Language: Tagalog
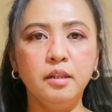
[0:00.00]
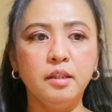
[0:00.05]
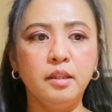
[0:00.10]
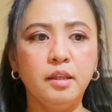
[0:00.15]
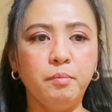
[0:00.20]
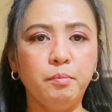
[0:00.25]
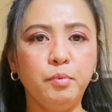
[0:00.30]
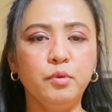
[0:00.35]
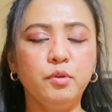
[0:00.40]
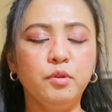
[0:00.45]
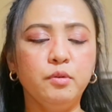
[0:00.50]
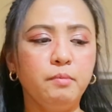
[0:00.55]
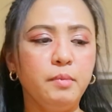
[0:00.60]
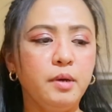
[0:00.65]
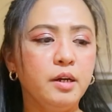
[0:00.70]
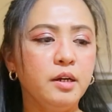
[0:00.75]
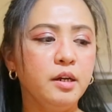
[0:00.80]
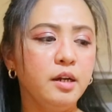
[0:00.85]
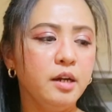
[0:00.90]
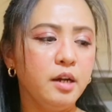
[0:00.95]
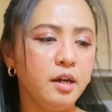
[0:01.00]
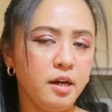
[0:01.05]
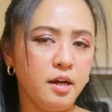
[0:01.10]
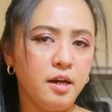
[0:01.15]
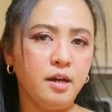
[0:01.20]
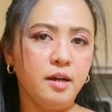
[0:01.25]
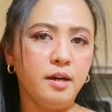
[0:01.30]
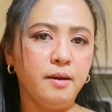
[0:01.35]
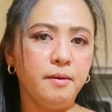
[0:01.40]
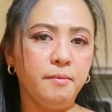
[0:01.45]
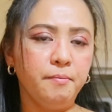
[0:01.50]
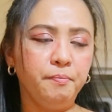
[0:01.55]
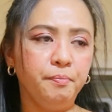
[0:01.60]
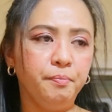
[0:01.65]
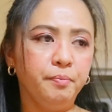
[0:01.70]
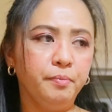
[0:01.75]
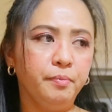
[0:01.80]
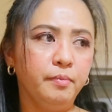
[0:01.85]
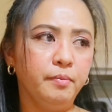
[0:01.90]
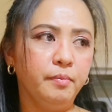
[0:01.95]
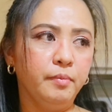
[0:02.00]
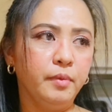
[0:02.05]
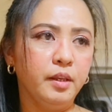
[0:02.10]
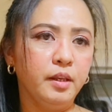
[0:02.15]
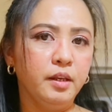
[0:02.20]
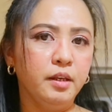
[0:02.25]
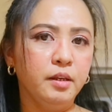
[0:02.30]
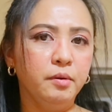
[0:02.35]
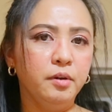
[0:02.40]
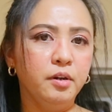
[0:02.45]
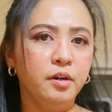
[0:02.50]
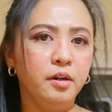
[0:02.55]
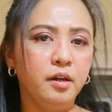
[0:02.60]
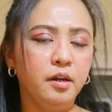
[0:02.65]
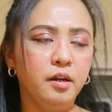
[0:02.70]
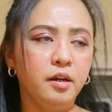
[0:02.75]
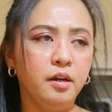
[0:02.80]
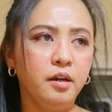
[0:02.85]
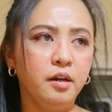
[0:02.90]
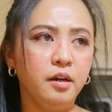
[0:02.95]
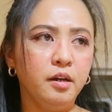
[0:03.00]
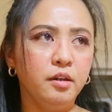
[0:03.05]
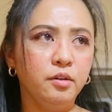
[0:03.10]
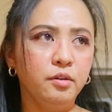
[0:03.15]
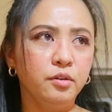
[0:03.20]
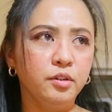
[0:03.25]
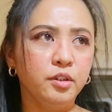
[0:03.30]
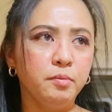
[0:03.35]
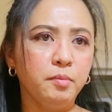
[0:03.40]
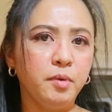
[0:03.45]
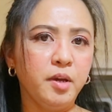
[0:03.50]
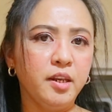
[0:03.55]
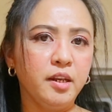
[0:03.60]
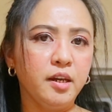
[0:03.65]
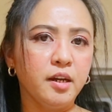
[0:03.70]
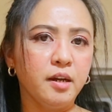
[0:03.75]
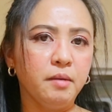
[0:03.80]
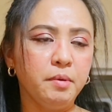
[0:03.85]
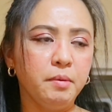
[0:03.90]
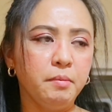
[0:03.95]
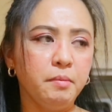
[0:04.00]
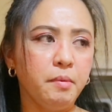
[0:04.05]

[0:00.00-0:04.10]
Tapos mag, uh, uh, na kami